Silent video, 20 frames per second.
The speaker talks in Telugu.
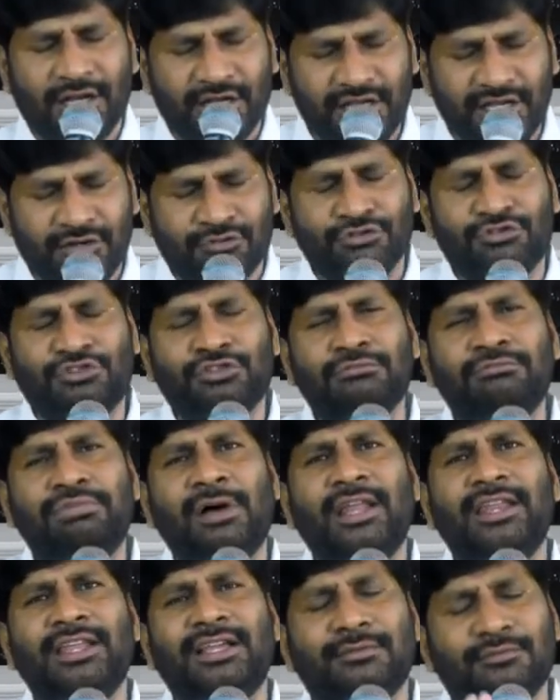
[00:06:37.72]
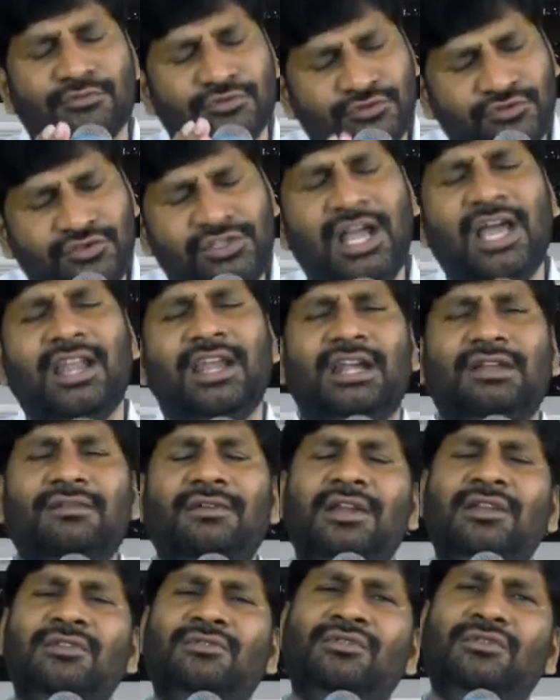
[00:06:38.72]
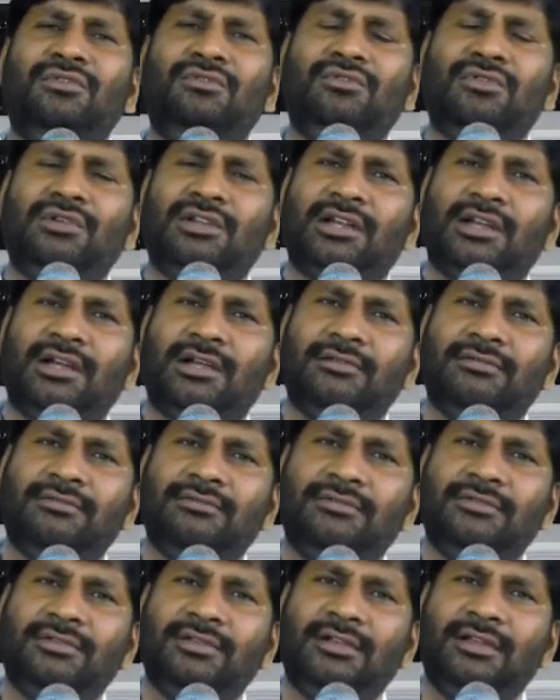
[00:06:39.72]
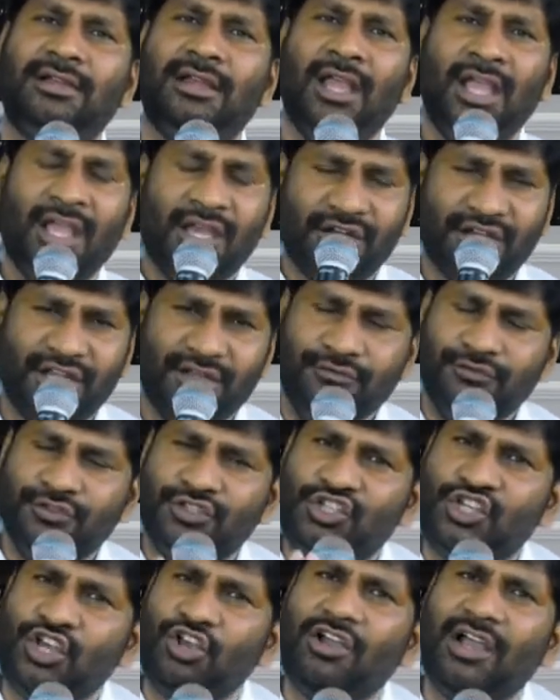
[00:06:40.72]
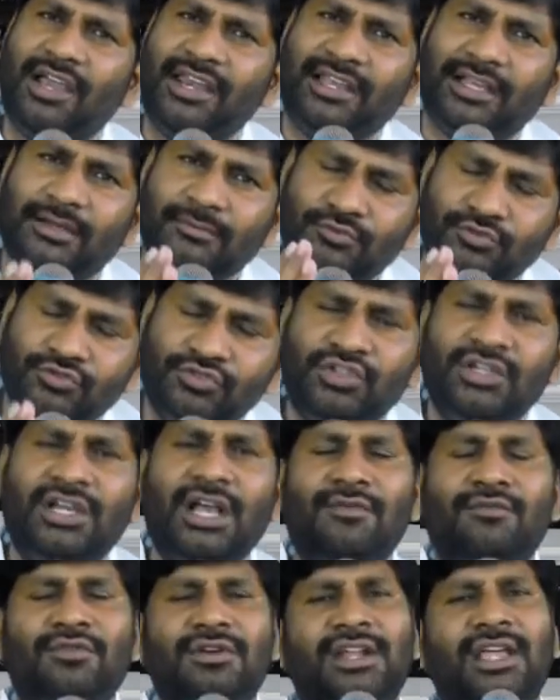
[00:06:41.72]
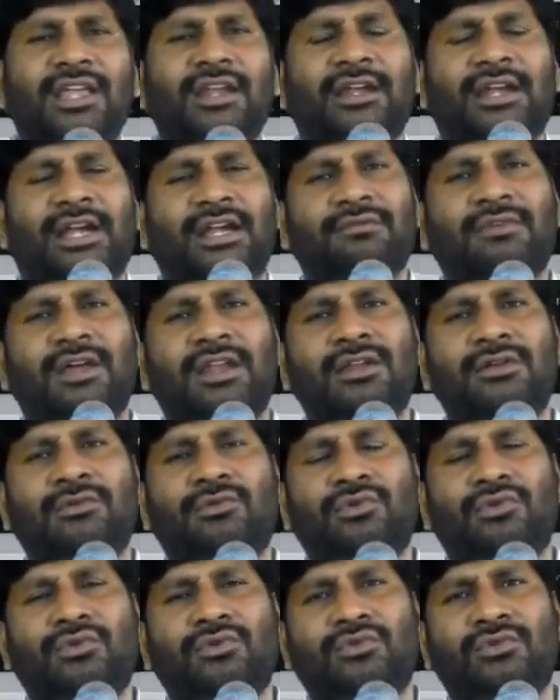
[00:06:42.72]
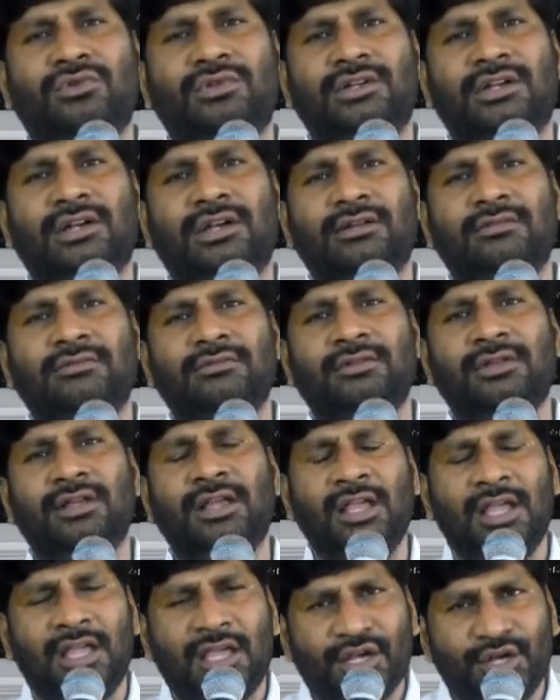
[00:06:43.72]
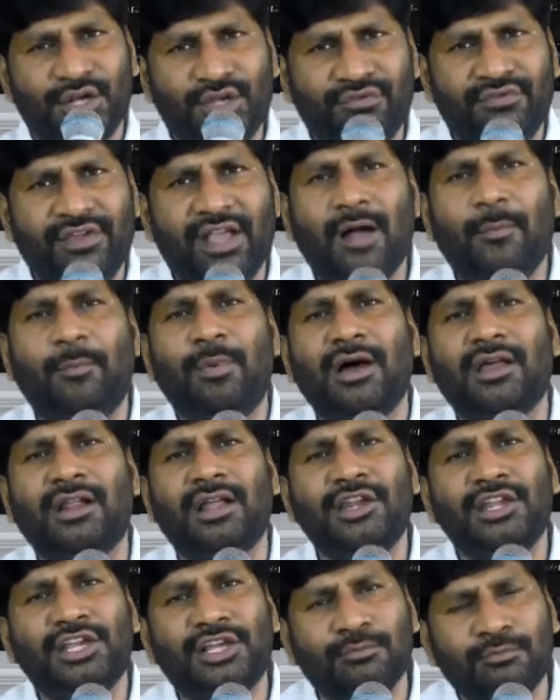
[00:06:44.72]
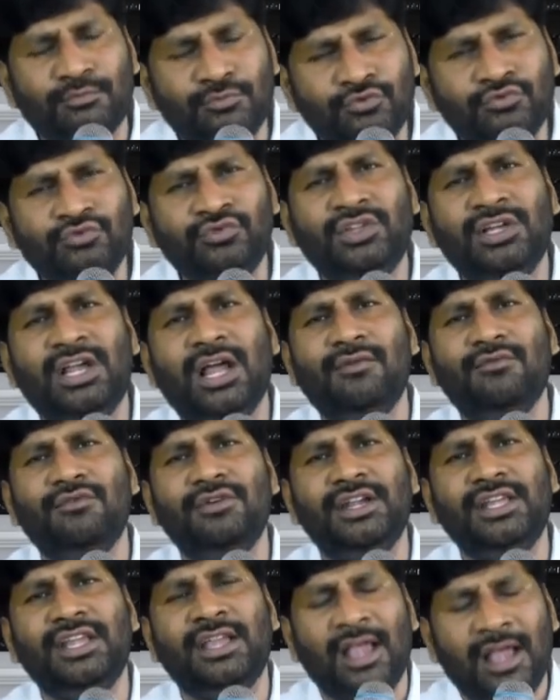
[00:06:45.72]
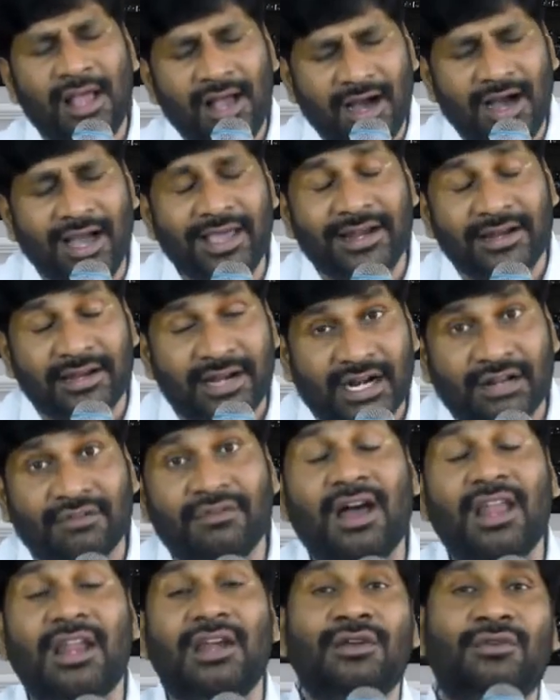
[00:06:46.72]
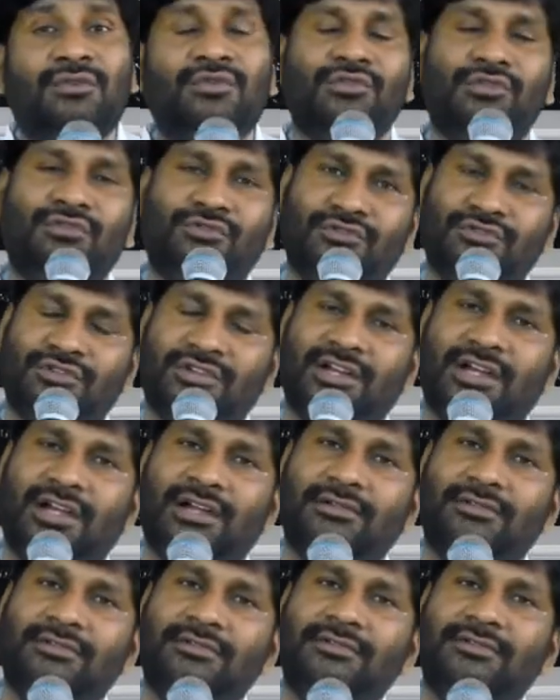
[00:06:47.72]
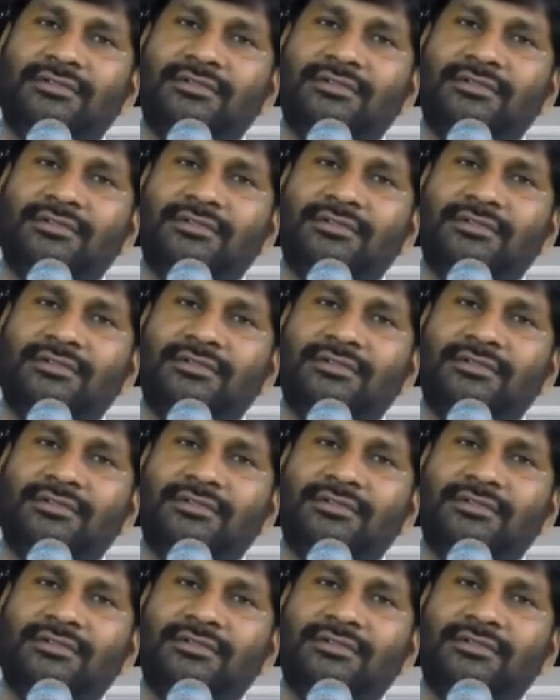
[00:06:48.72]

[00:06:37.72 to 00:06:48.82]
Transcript: నీ కుటుంబానికి ముందుగా నడవాలని కోరుకుంటున్నాడు నీ ఉద్యోగానికి ముందుగా ఉండే ఆయన నడవాలని కోరుకుంటున్నాడు నీ వ్యాపారానికి ముందుగా ఉండి ఆయన నడవాలని కోరుకుంటున్నాడు